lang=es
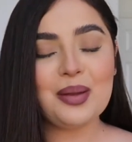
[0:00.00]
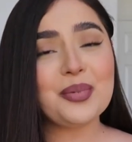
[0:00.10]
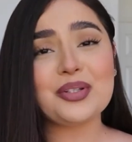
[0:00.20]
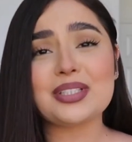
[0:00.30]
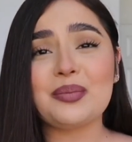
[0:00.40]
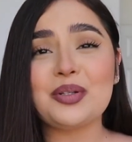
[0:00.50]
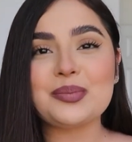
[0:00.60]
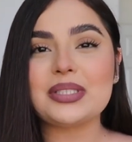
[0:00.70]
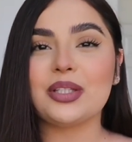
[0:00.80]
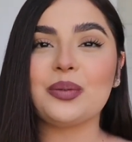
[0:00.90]
Pero sí amigos,
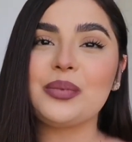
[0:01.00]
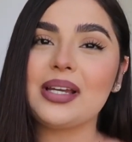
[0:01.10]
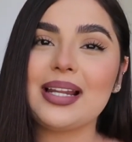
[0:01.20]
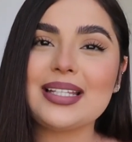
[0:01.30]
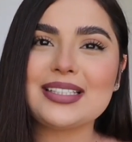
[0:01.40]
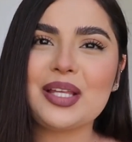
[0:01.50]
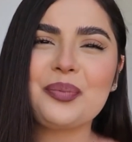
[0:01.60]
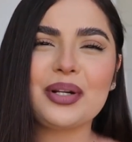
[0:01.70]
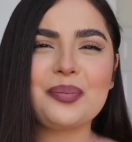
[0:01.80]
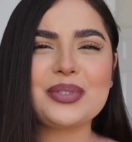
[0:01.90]
me siento muy agradecida
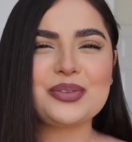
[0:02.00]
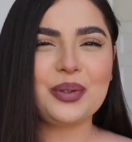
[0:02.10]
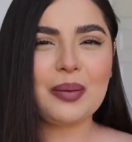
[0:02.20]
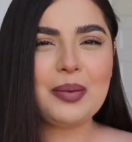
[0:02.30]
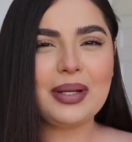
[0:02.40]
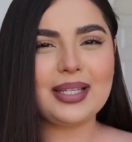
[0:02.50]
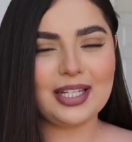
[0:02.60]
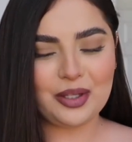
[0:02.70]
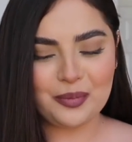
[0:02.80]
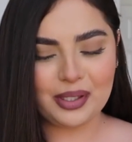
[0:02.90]
porque pues nunca me
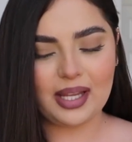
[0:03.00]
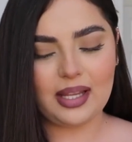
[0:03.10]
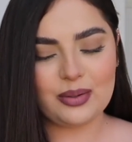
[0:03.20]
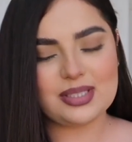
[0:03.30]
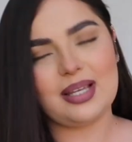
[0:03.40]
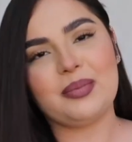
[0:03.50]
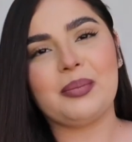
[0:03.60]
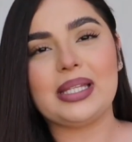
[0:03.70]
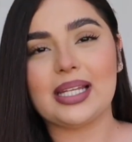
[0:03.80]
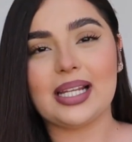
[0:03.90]
imaginé como que, o sea, me
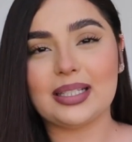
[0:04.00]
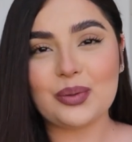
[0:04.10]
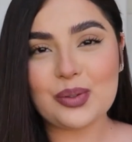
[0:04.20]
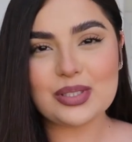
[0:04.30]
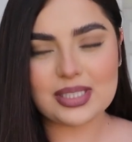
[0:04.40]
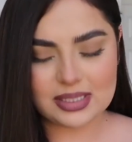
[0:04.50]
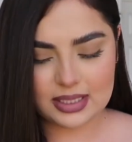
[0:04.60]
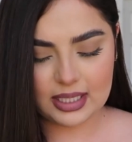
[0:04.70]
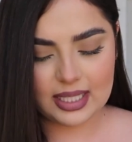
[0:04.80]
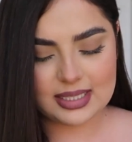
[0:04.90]
mandaran cosas ni
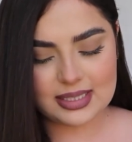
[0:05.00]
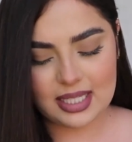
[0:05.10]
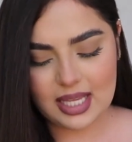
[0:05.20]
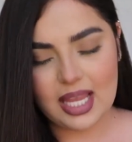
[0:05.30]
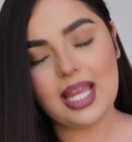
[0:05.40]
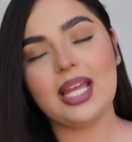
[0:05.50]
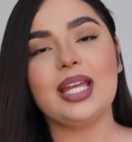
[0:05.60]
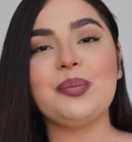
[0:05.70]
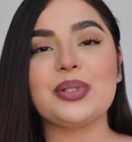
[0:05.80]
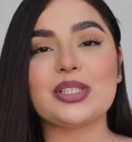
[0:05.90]
nada así.
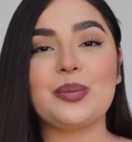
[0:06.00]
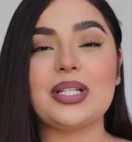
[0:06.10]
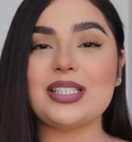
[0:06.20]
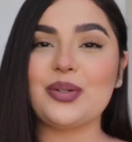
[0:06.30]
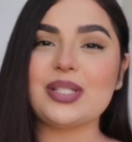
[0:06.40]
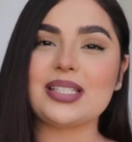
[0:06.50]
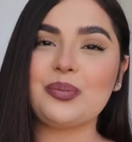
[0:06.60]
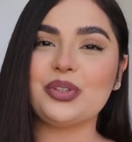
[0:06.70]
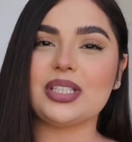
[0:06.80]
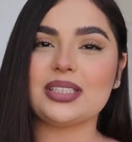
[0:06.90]
Y pues como les digo, esta
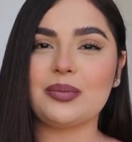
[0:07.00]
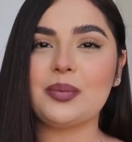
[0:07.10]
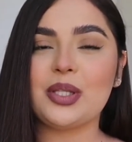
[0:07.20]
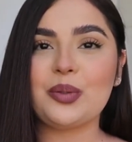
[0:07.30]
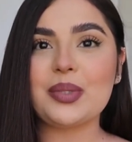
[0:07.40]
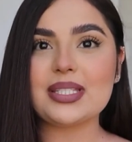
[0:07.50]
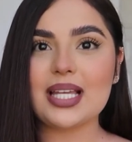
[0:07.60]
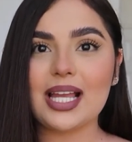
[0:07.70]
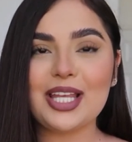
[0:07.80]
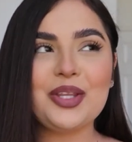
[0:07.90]
muchacha me mandó
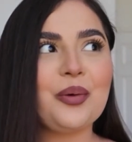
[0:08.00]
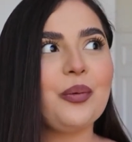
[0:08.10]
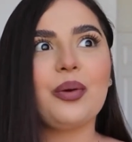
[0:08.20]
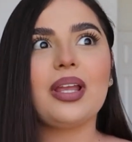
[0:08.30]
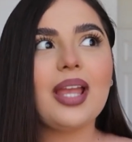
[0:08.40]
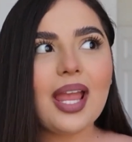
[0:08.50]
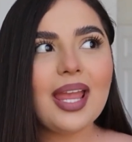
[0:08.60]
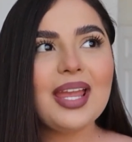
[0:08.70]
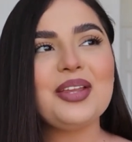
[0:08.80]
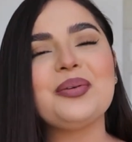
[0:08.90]
mensaje y yo,
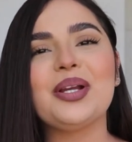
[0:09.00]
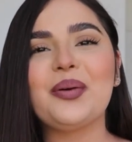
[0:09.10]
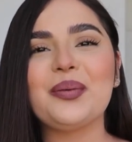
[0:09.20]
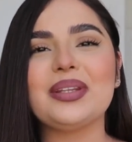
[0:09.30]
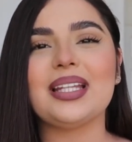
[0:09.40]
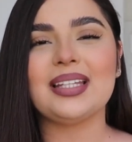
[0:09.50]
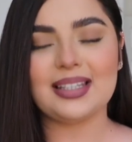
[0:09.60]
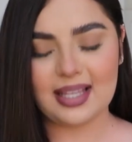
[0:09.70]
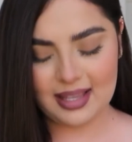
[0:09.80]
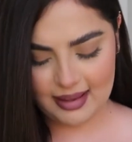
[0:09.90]
¿qué? Yo bien
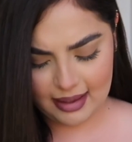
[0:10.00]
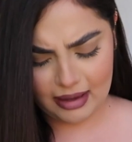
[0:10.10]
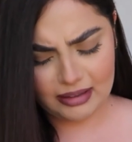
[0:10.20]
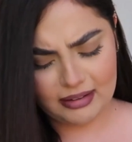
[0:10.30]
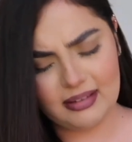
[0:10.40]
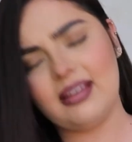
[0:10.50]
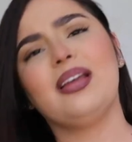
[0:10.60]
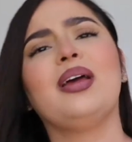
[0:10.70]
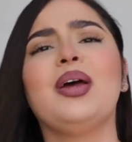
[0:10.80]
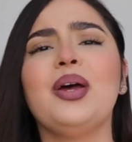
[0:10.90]
contenta. Ay,
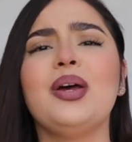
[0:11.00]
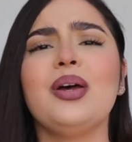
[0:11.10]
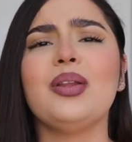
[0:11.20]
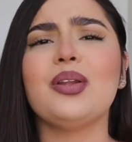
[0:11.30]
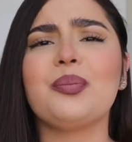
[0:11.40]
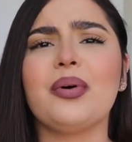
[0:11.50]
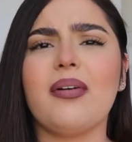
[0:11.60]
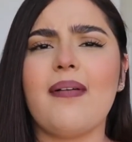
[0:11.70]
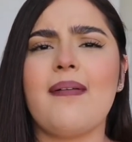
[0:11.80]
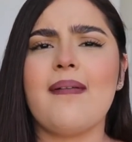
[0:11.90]
no puedo,
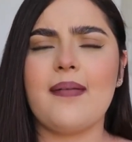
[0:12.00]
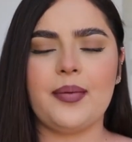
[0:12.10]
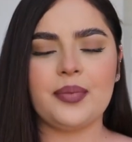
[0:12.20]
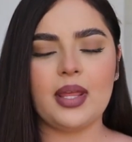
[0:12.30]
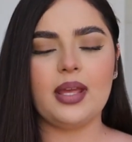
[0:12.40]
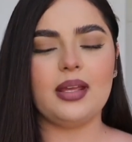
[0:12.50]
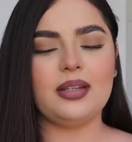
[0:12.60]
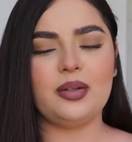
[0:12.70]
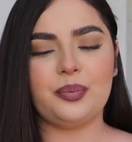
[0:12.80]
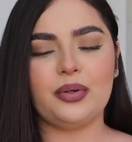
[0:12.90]

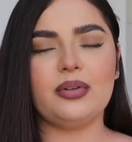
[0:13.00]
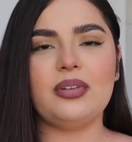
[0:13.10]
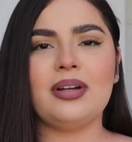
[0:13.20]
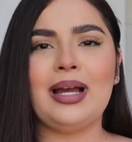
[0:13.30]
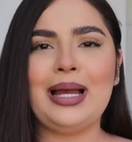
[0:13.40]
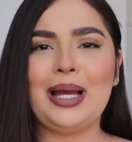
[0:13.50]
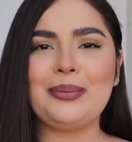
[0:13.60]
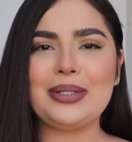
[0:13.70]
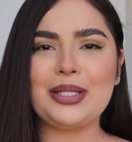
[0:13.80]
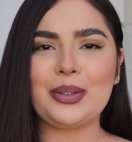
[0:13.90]
no puedo
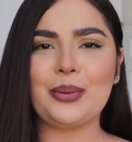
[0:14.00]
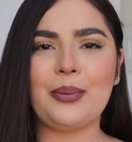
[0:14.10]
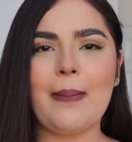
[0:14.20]
abrirlo.